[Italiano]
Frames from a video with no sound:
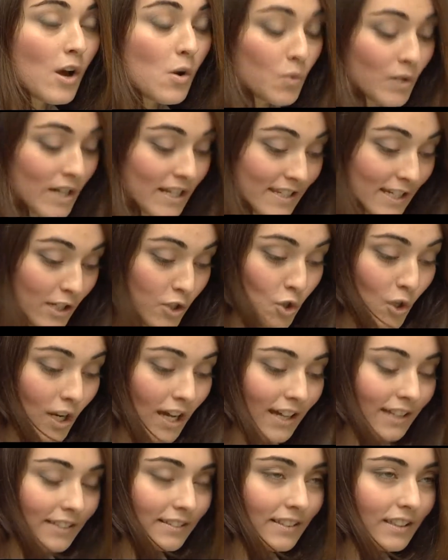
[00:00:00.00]
Una
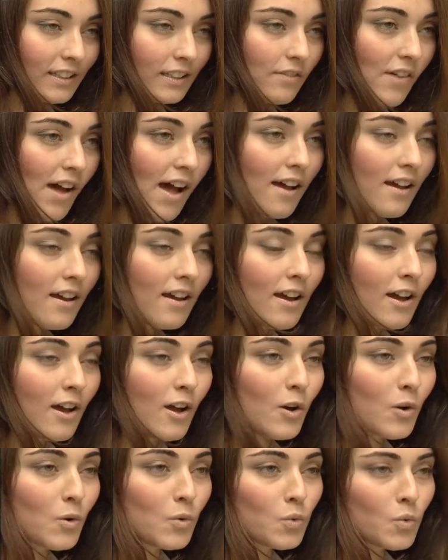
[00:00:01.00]
seggiola cattiva,
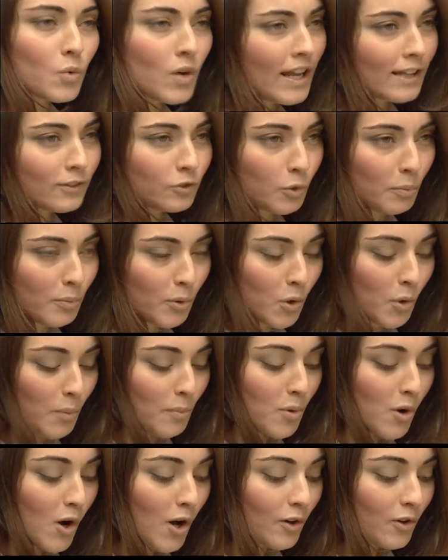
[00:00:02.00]
un letto poco
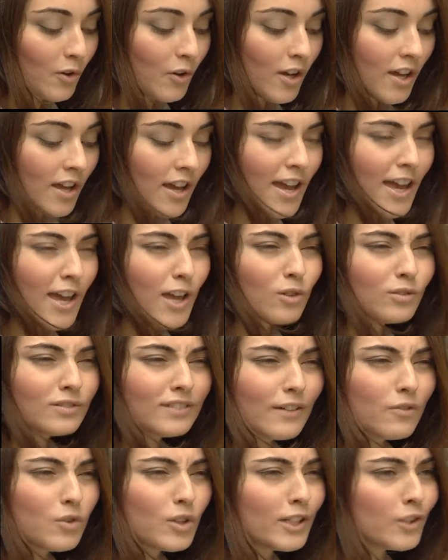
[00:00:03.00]
buono e un
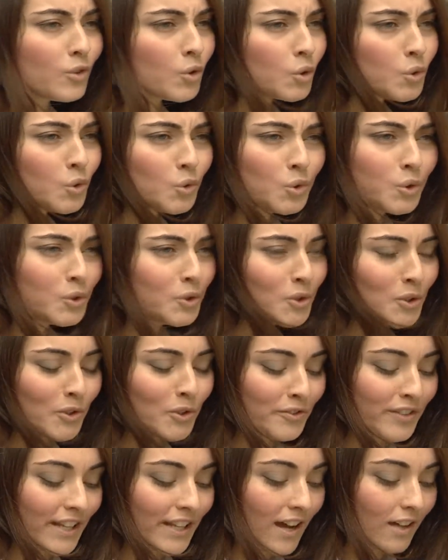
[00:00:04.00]
tavolino tutto
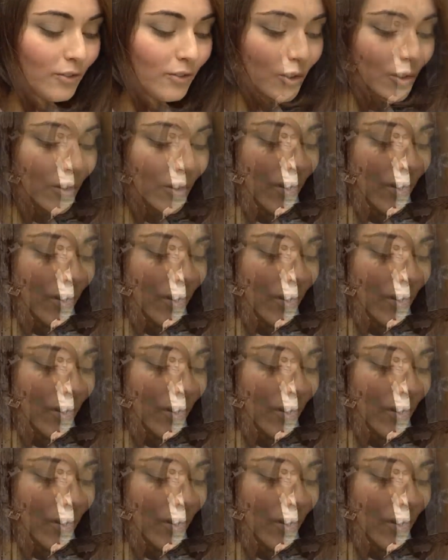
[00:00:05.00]
rovinato.